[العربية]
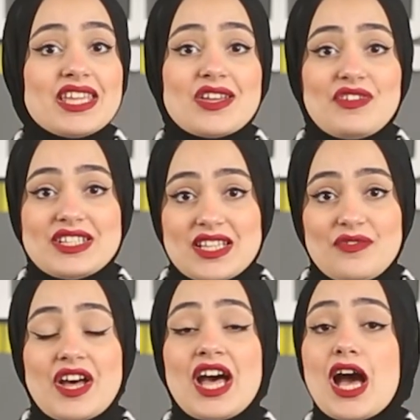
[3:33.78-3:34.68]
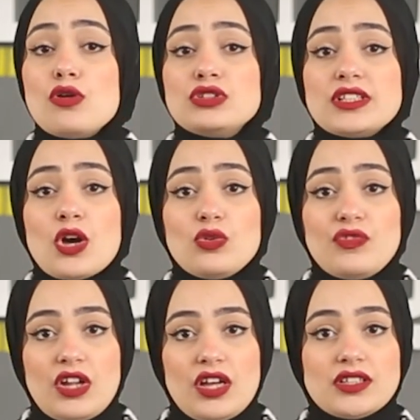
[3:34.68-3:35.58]
أي فلسفة أو تدخل في
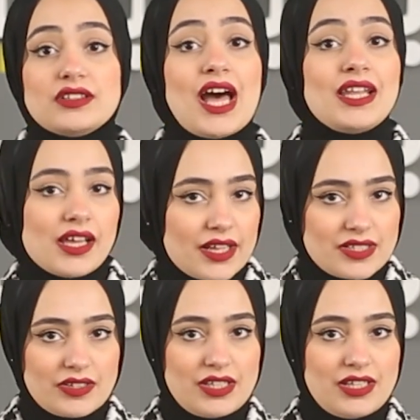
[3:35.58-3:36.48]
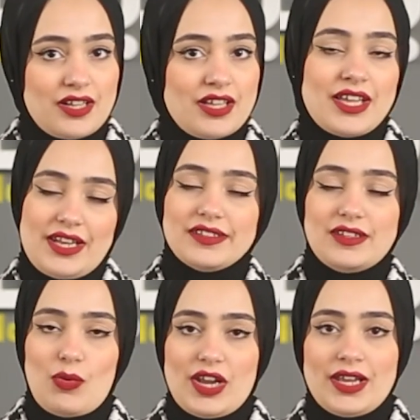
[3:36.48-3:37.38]
الخطط الاقتصادية
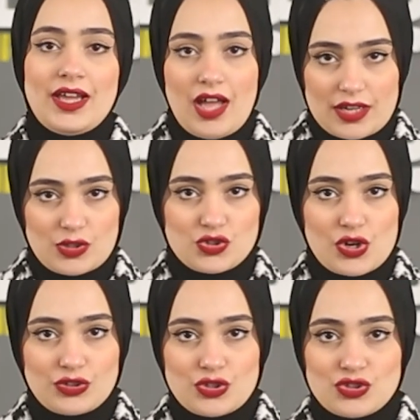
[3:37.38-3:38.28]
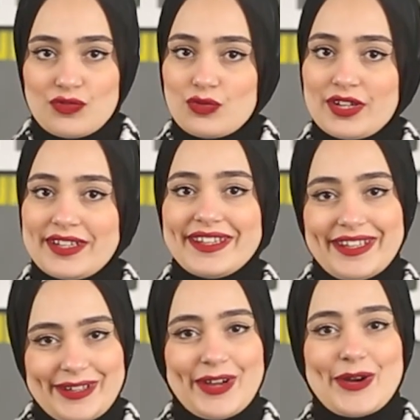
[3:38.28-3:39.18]
للدول أنا أشرقت أشرف وإلى
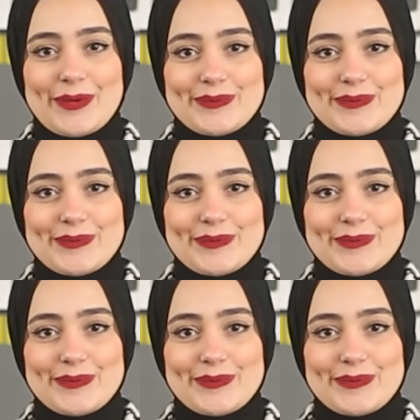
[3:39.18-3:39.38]
اللقاء